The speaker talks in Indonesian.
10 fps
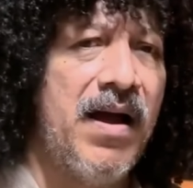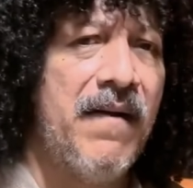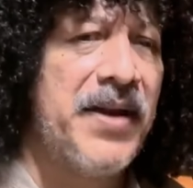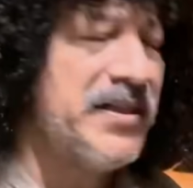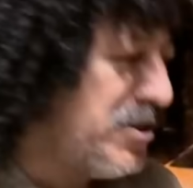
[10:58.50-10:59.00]

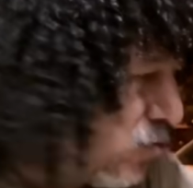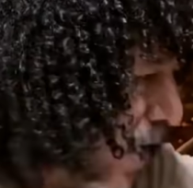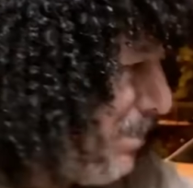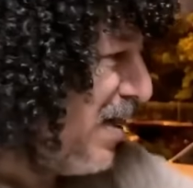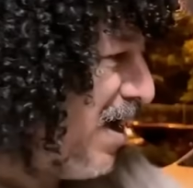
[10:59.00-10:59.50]
Berarti
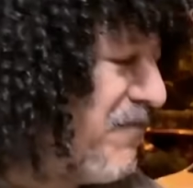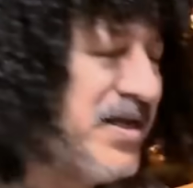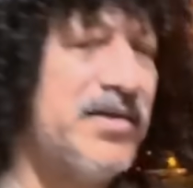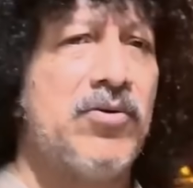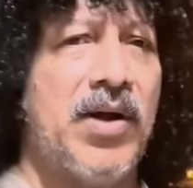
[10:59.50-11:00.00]
Tuhan
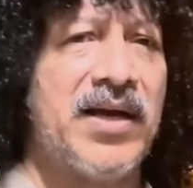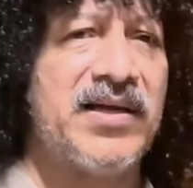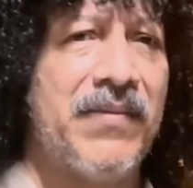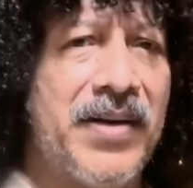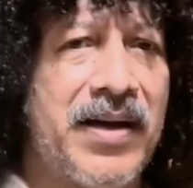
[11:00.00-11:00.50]
mengkafirkan dong
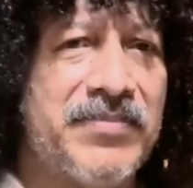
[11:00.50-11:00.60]
agama.